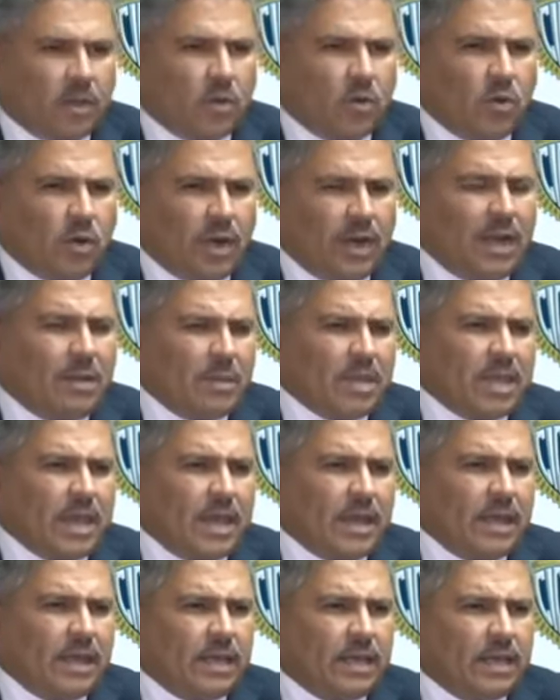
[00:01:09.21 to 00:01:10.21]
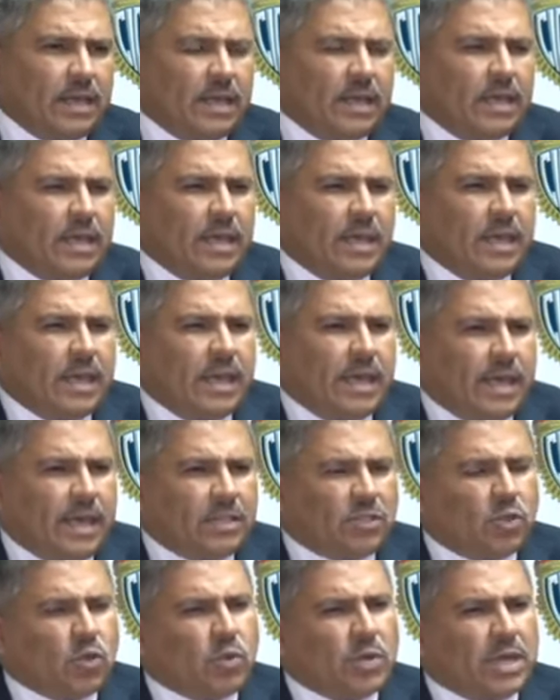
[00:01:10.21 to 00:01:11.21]
En hora de la mañana
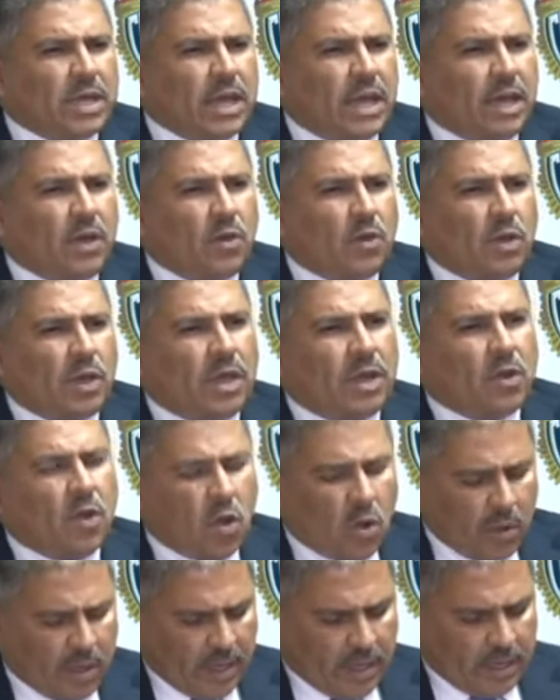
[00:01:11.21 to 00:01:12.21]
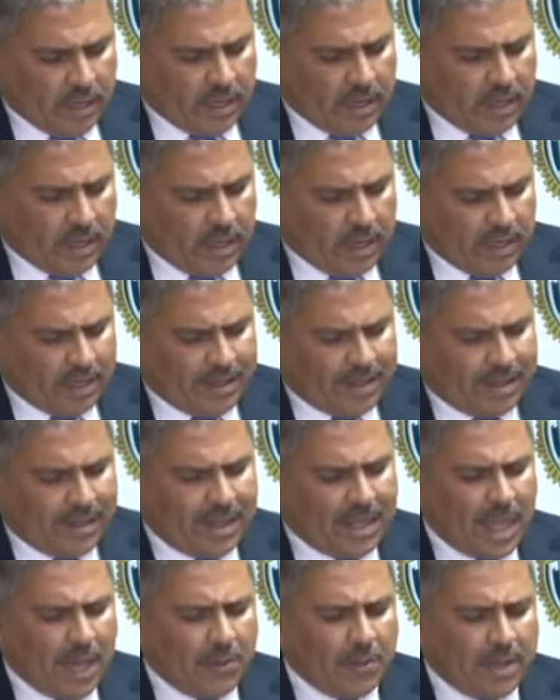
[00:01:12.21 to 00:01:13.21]
es ubicado el joven
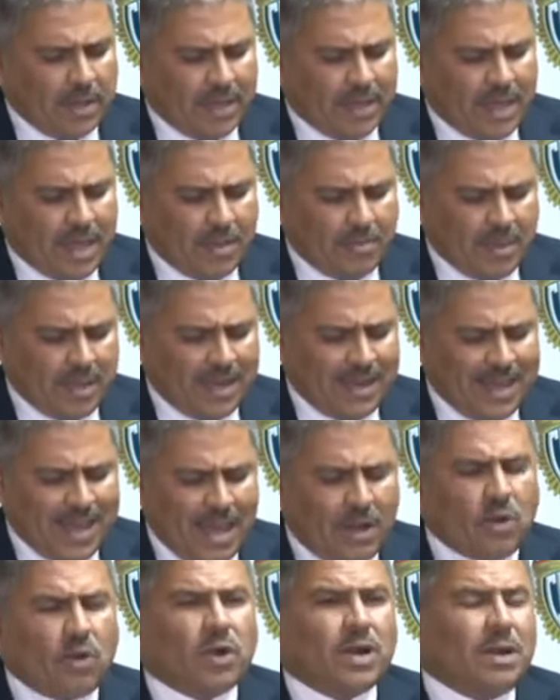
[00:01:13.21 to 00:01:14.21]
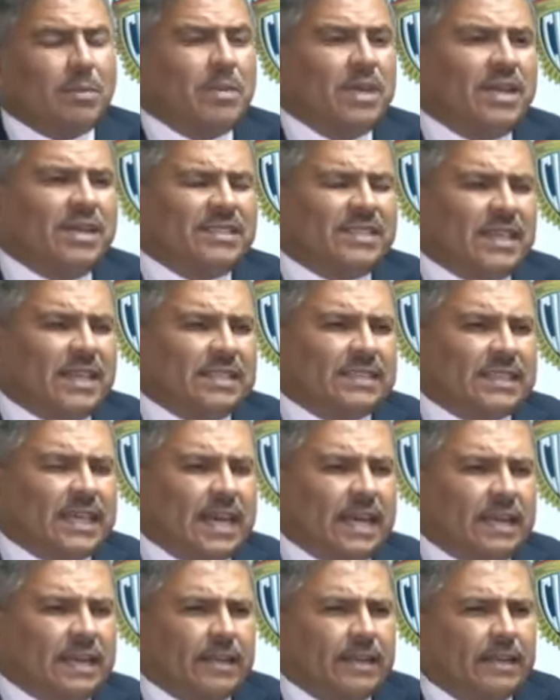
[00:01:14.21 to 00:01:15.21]
David Emiliano Ramírez
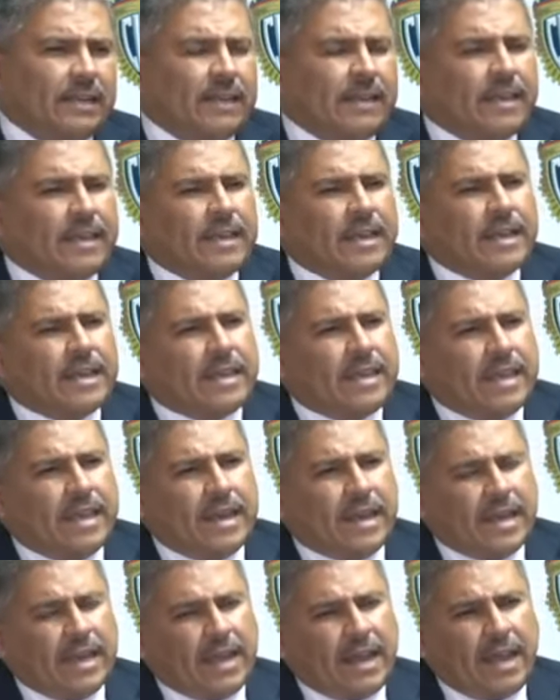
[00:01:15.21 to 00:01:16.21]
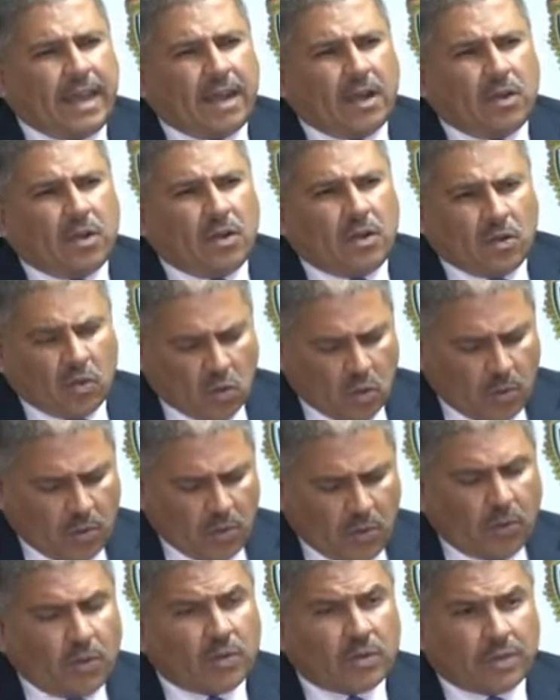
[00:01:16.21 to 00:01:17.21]
Salazar, quien era el
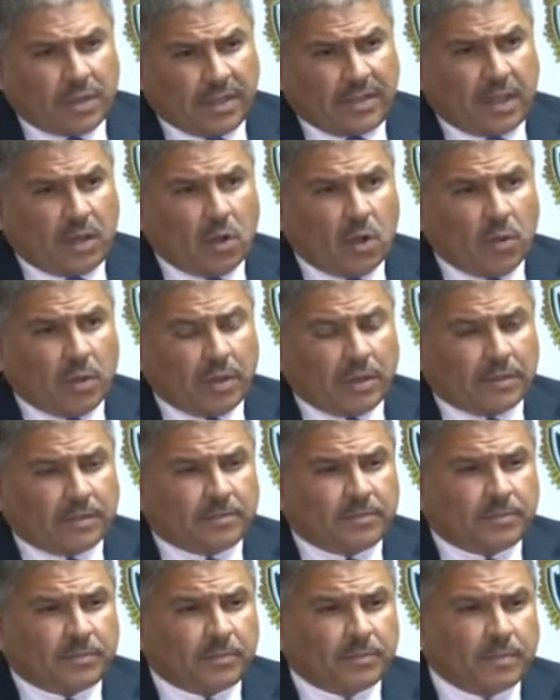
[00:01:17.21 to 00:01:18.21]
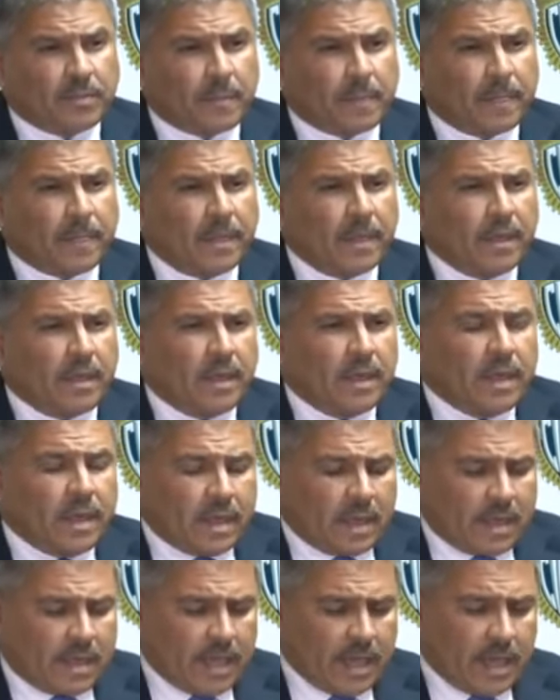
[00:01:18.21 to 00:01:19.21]
novio de esta joven,
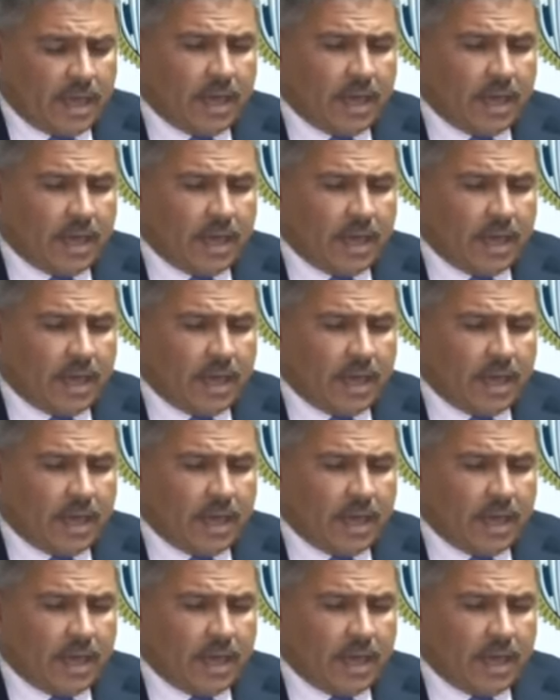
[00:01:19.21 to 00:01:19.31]
que